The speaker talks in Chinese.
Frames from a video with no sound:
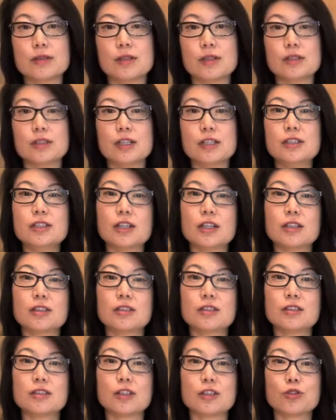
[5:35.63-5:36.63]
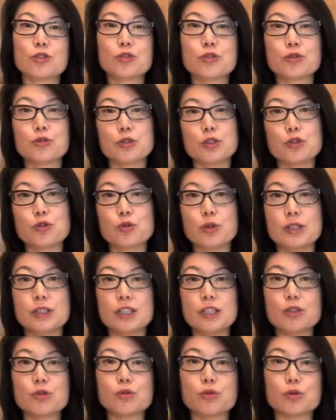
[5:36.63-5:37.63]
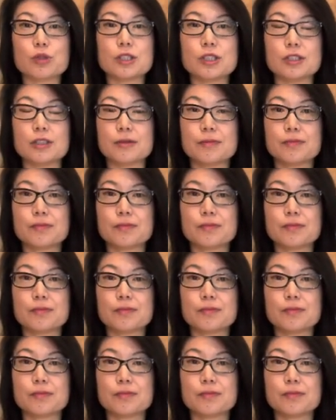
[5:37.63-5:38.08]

人生正处于最低谷时。